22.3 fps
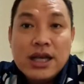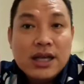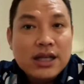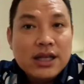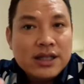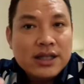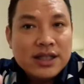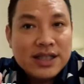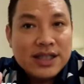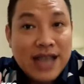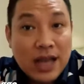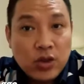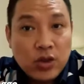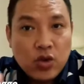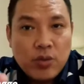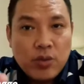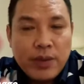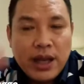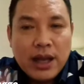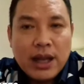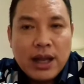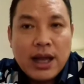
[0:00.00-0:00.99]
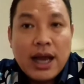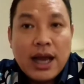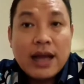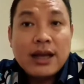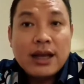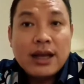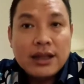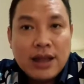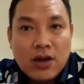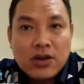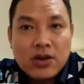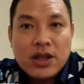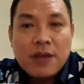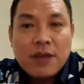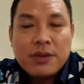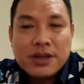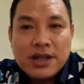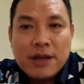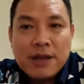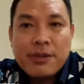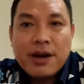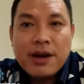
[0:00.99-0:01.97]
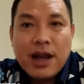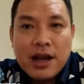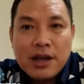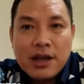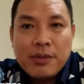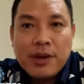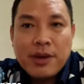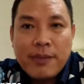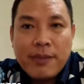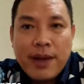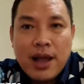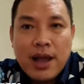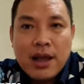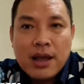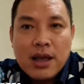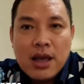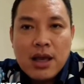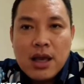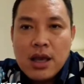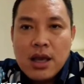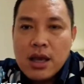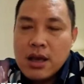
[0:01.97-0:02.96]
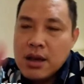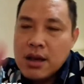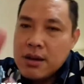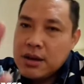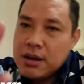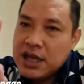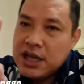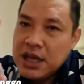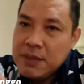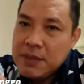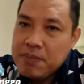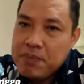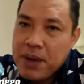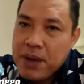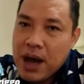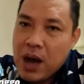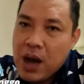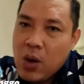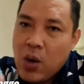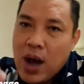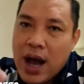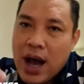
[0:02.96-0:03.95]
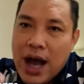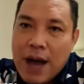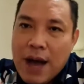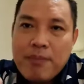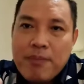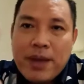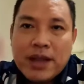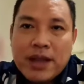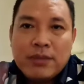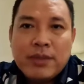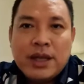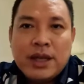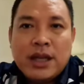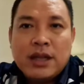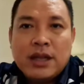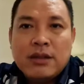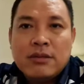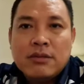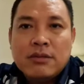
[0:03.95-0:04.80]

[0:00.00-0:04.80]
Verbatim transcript: Satu mil. Anda tahu dia bisa berlari berapa? Di bawah empat menit.